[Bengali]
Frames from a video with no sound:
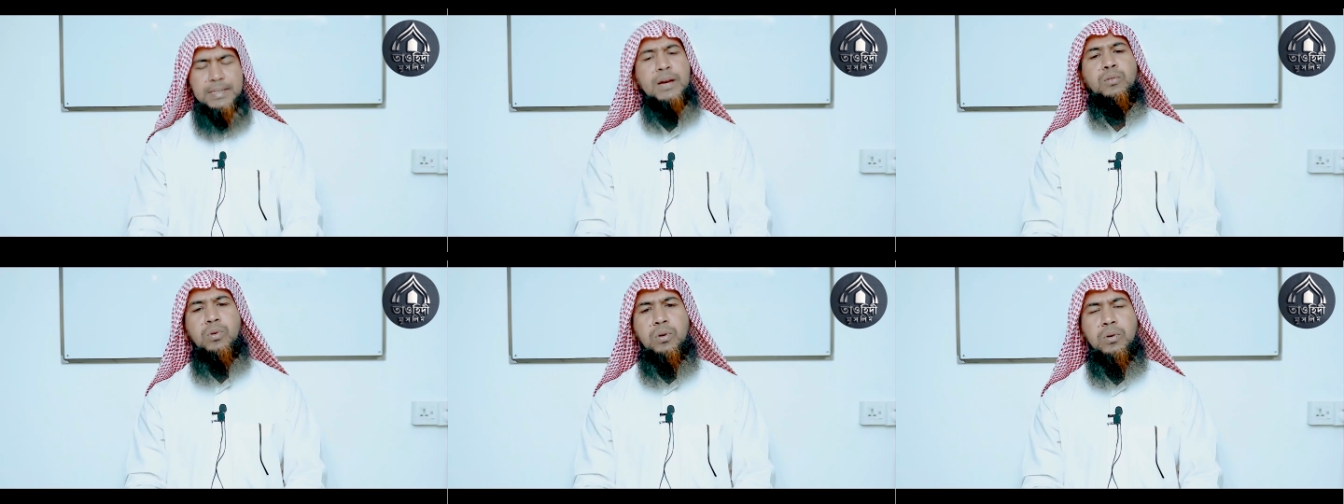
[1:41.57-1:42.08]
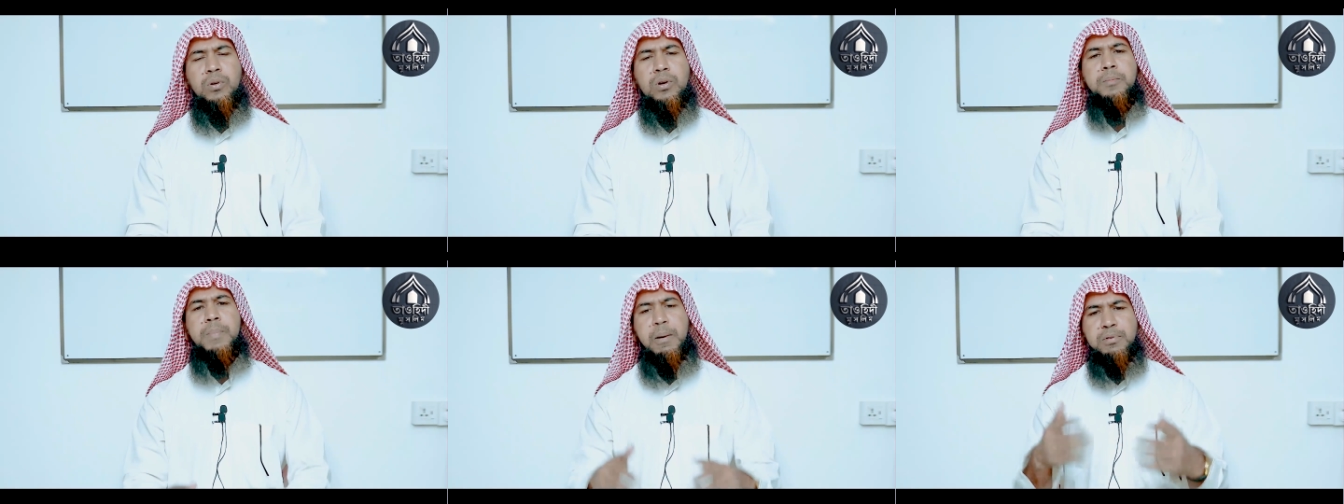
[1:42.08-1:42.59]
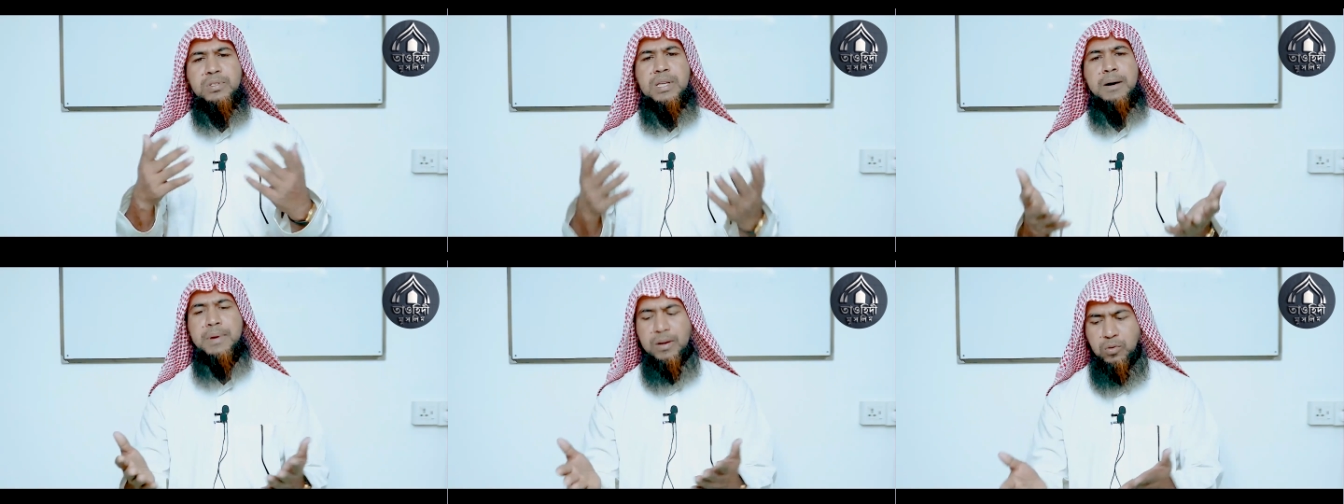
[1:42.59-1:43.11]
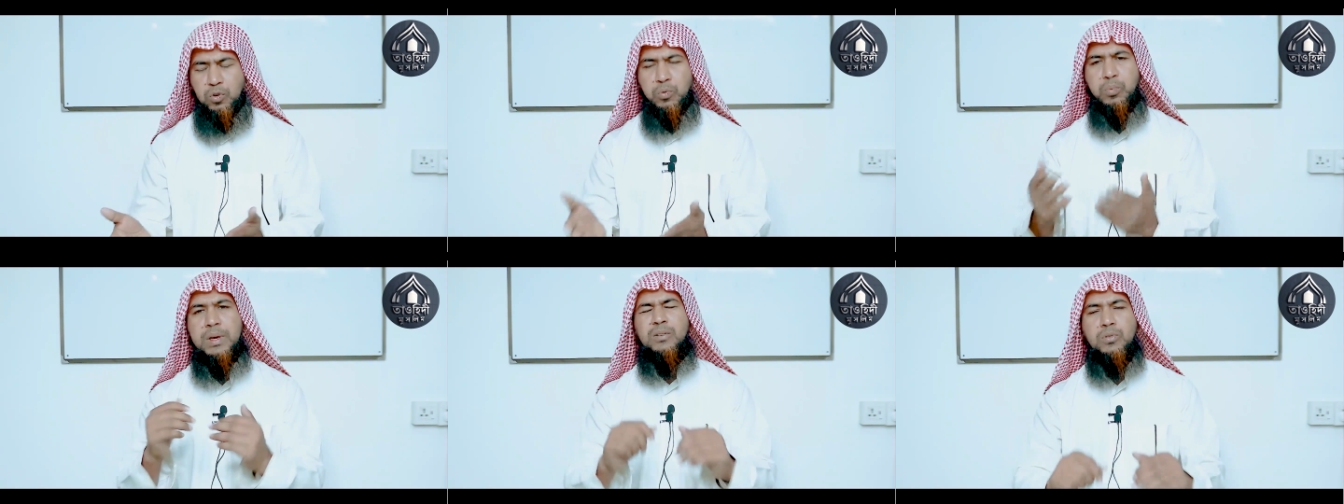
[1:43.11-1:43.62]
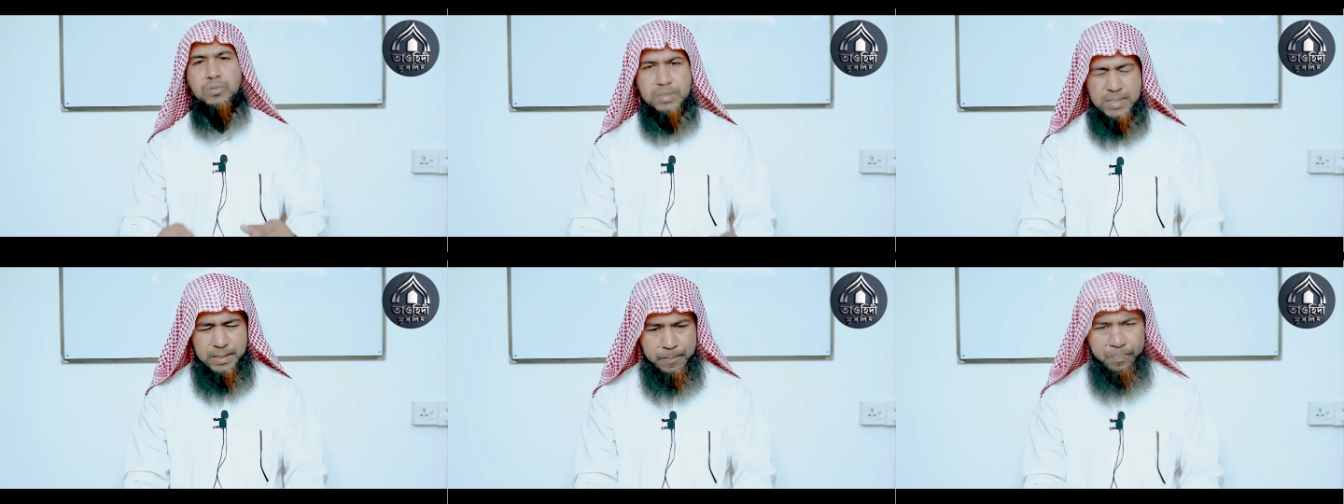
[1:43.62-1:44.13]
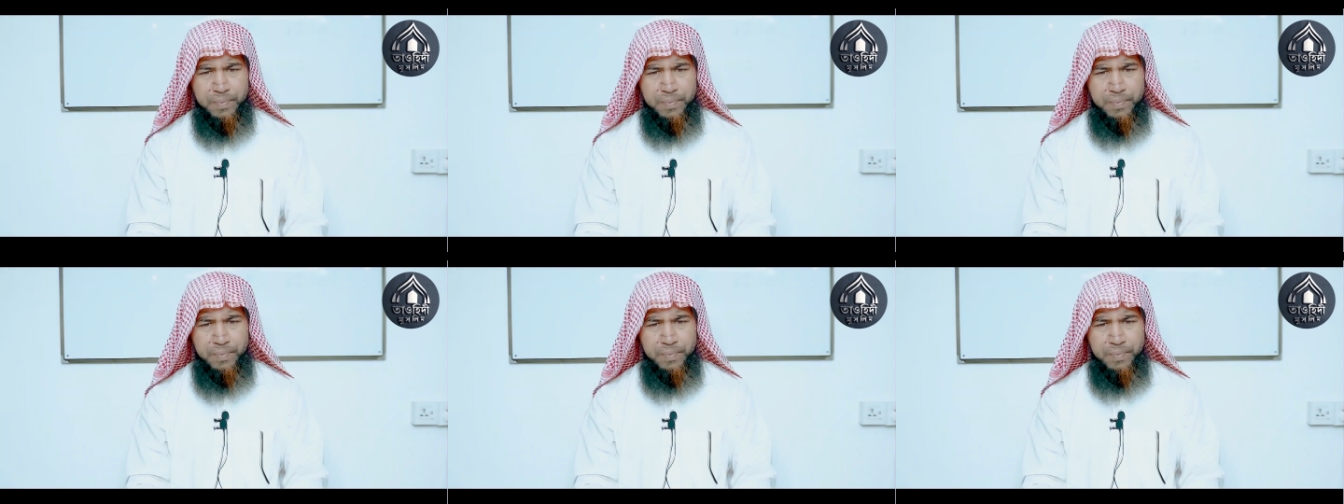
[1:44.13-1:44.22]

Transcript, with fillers: সেগুলো ব্যবস্থা আমরা করব এই কোর্সে